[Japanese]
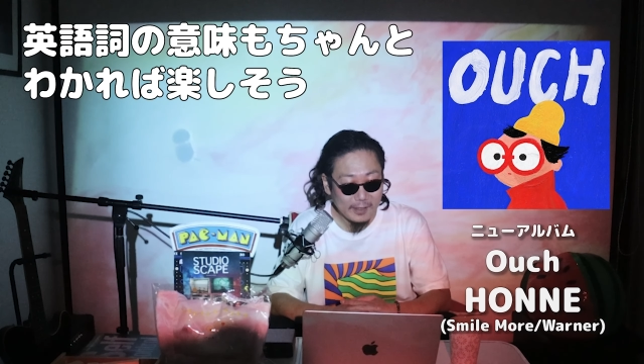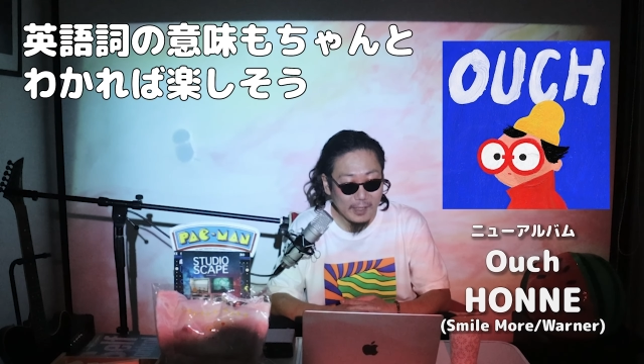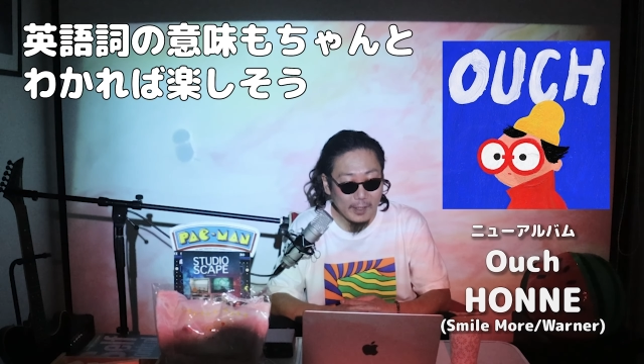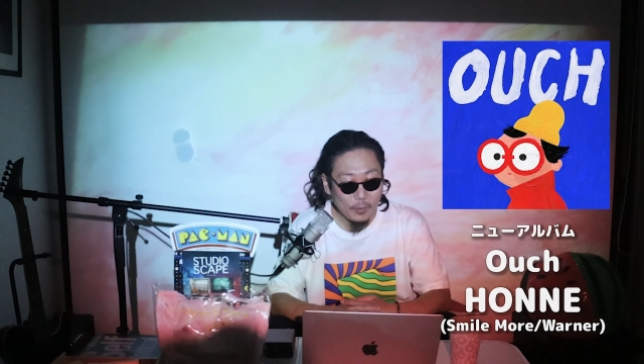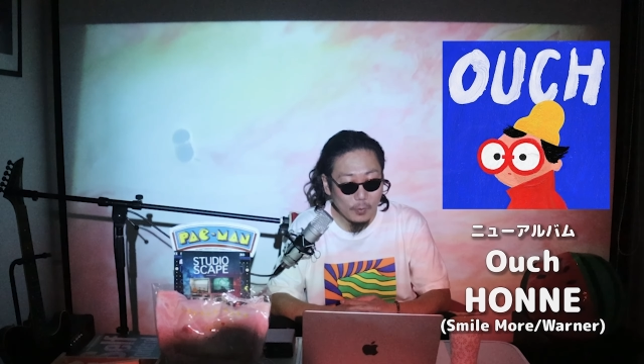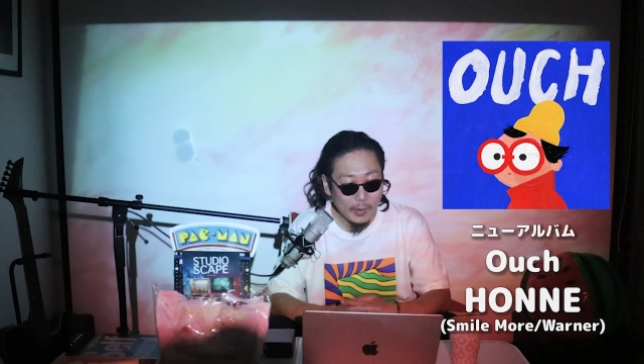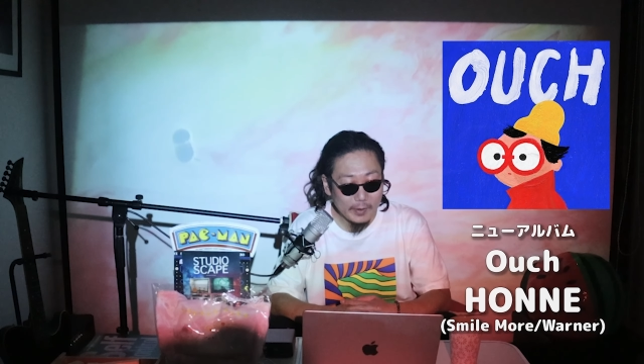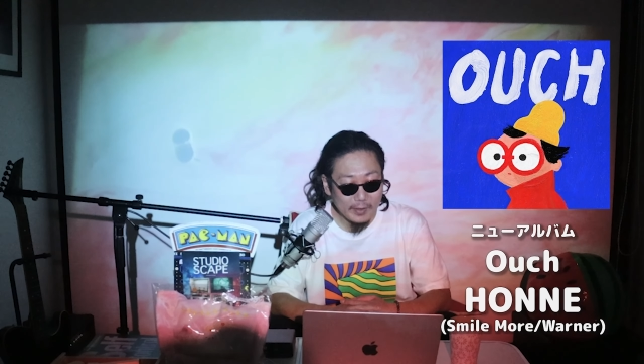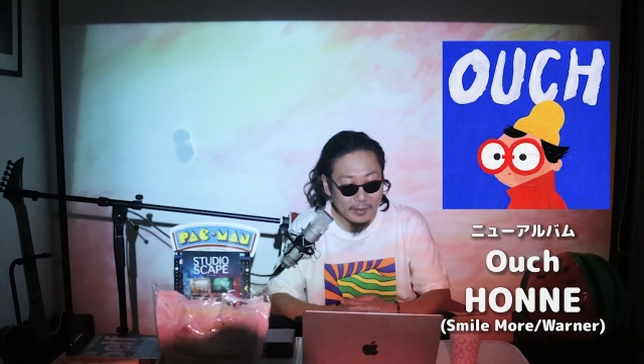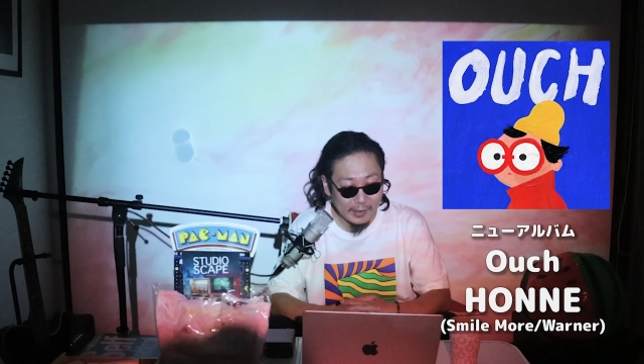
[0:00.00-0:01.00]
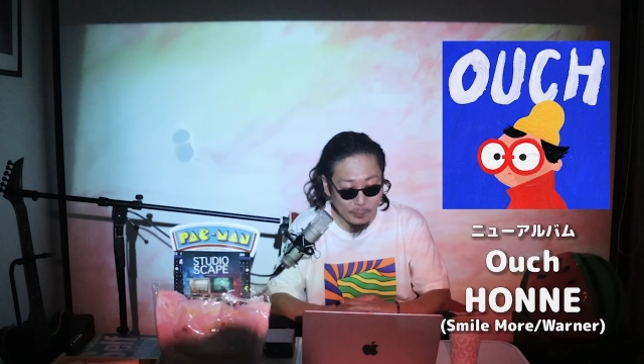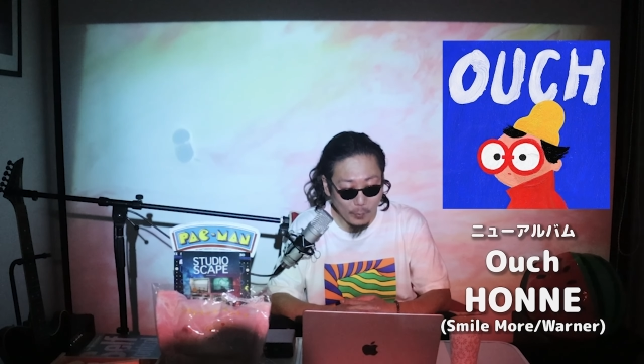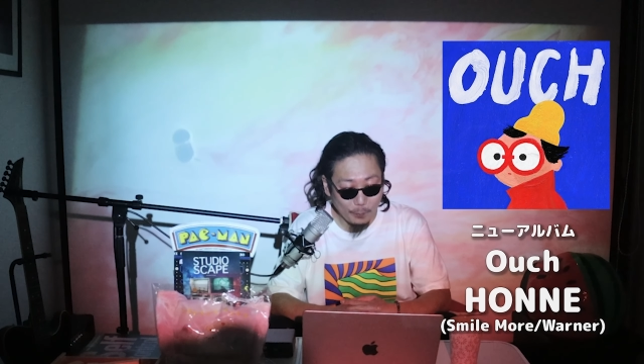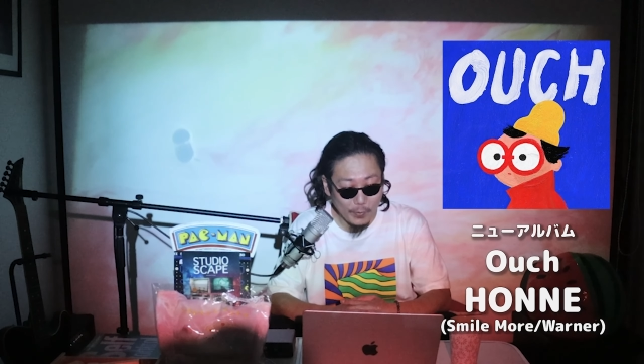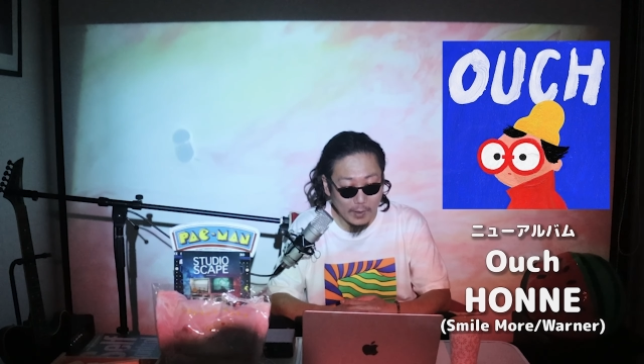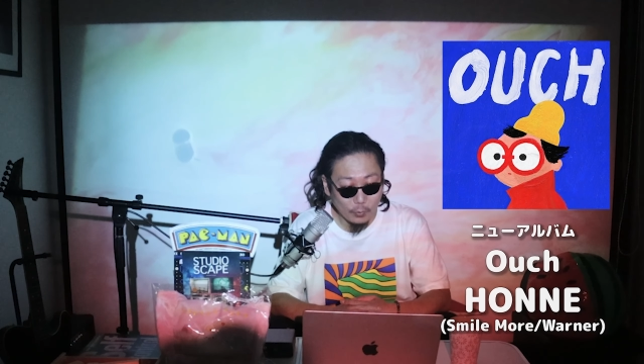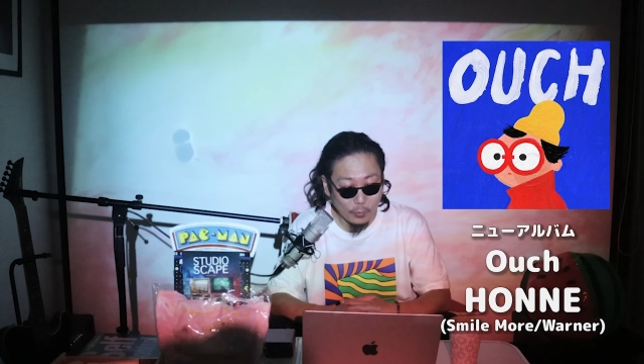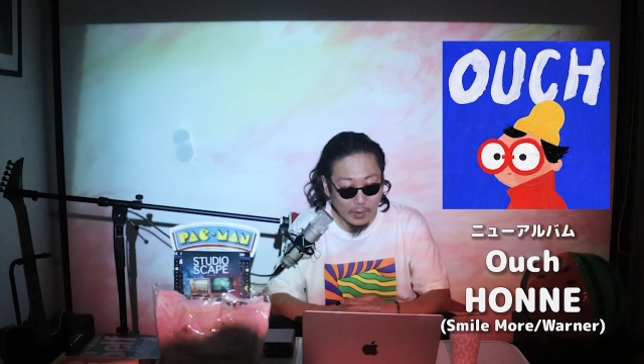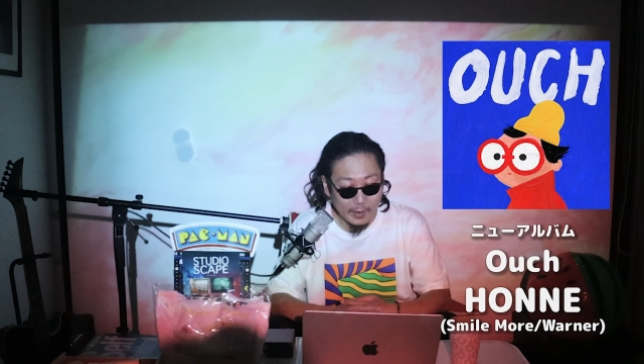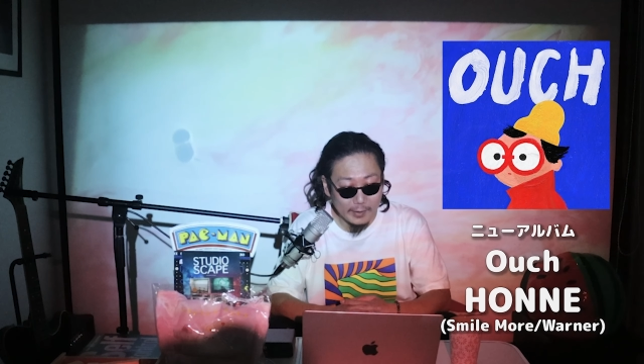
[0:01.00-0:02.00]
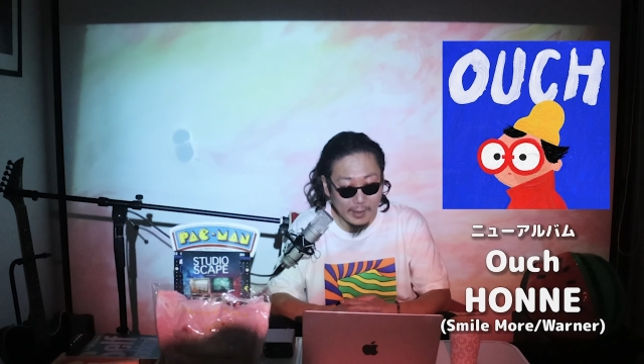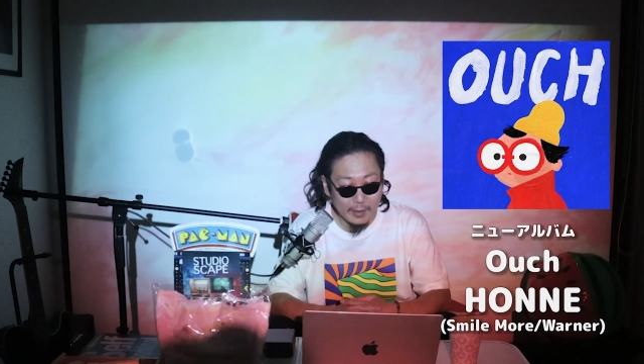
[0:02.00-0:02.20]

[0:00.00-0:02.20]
時代を超えたシティポップや都会